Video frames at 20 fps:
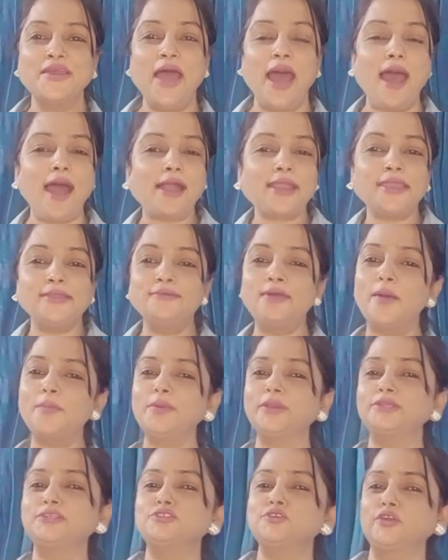आ गए वहाँ
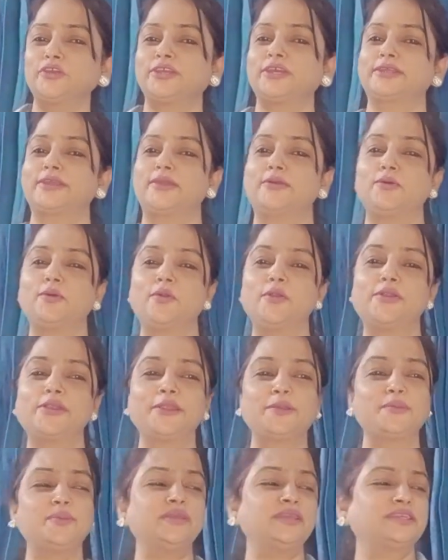पे इंजॉय करके कोल्ड
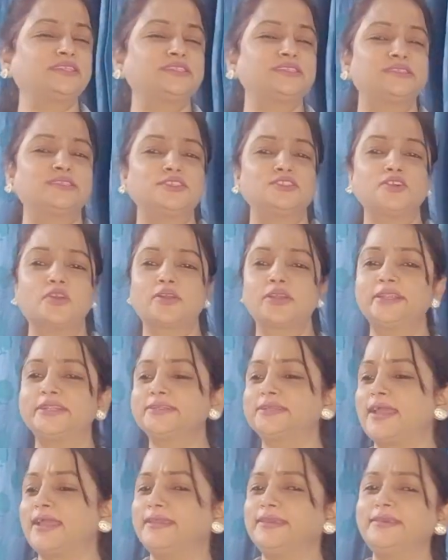ड्रिंक पी अच्छे से चॉकलेट
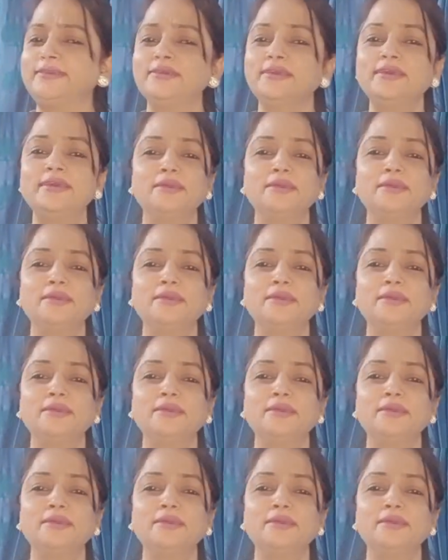खाई